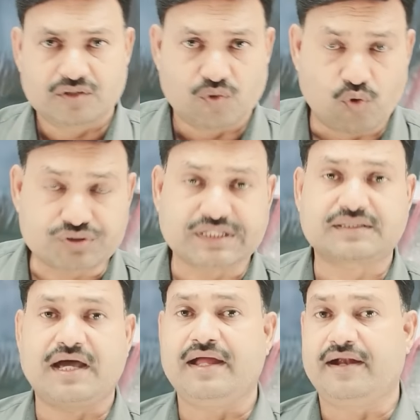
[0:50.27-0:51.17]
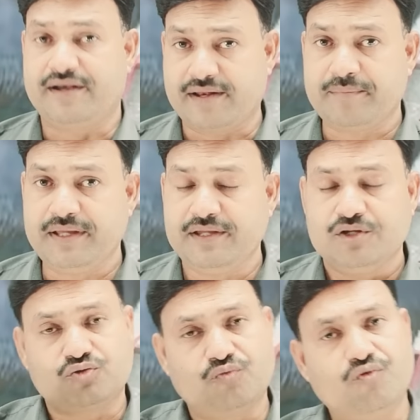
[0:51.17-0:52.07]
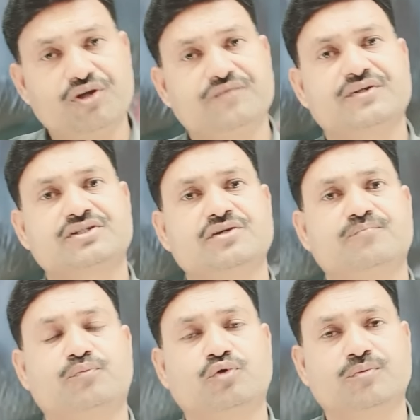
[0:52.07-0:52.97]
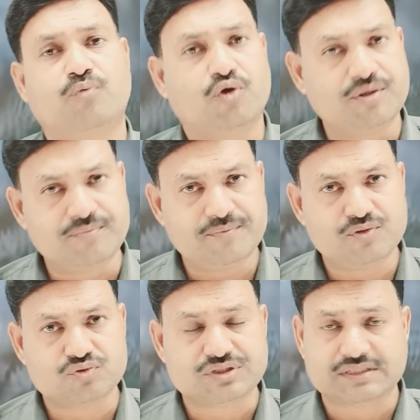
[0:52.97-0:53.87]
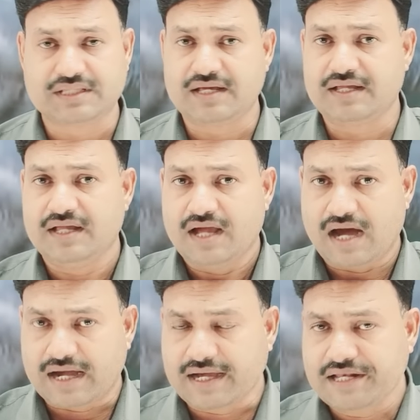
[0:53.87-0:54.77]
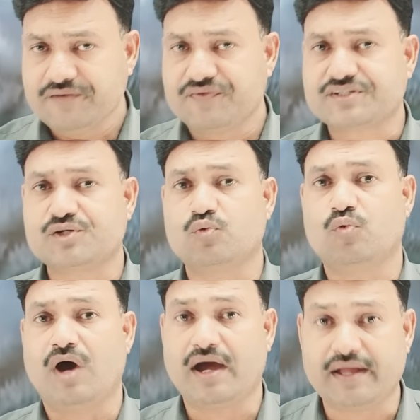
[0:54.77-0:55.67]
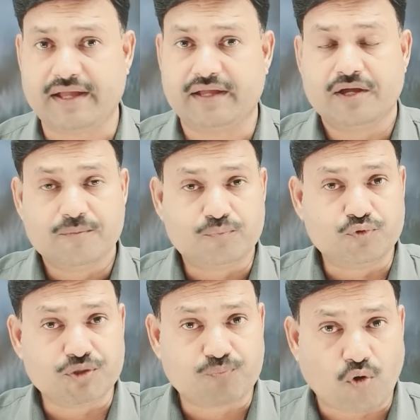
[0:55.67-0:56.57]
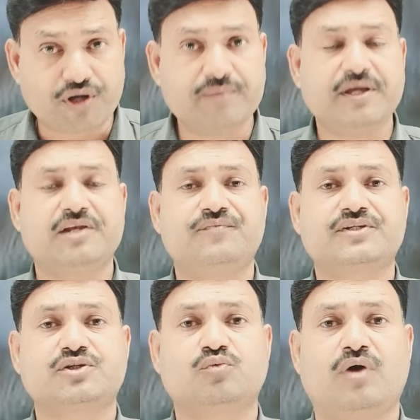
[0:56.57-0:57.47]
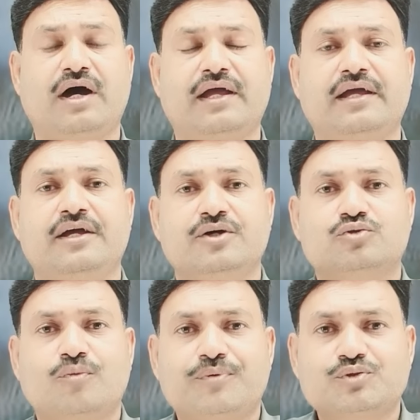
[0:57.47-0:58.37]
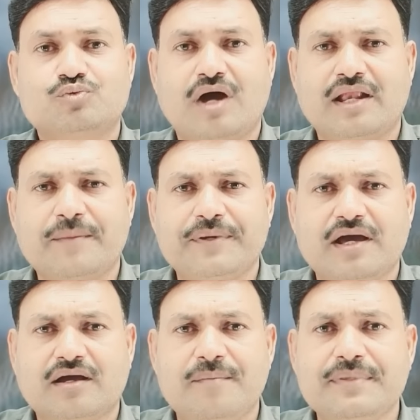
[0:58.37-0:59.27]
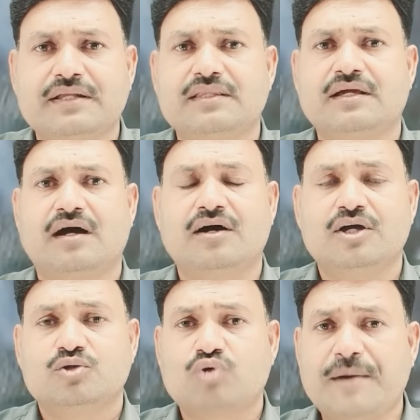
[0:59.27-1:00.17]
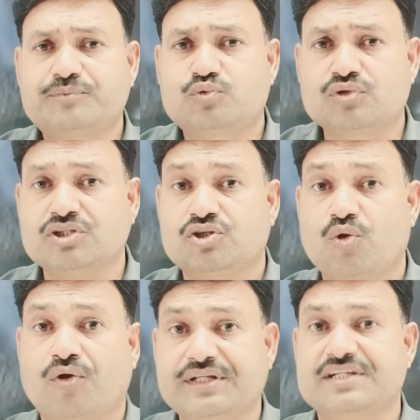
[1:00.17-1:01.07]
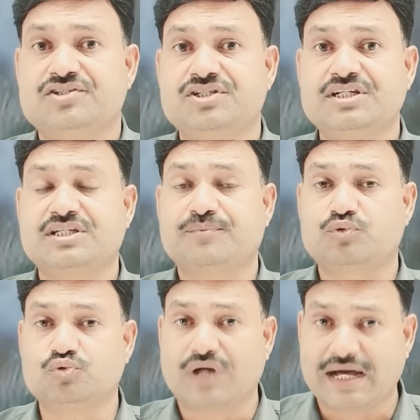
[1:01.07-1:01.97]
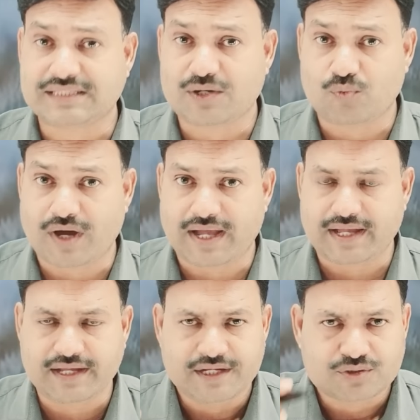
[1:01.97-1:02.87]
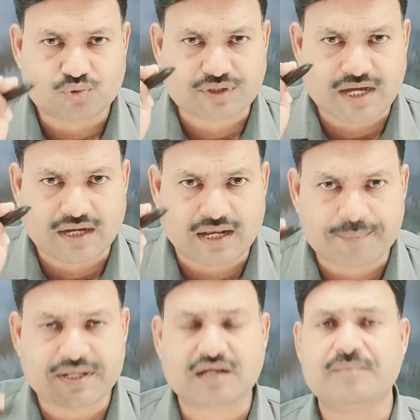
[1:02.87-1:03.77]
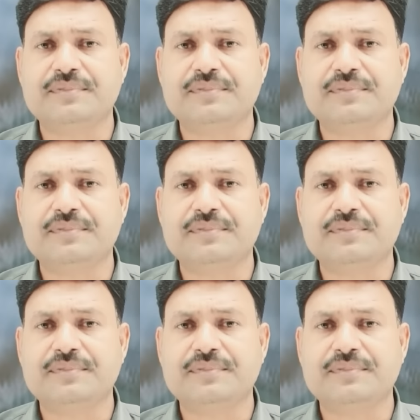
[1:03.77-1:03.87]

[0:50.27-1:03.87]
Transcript: हो सकता है अडर में तो वो इन्फेक्शन पूरी बॉडी में भी हो सकता है अगर इन्फेक्शन हुआ है पूरी बॉडी में इन्फेक्शन हुआ है तो पशु खाना पीना कम कर देगा तो आप तुरंत नोट कीजिए जब दूध आधा हुआ है तो क्या खाना पीना कम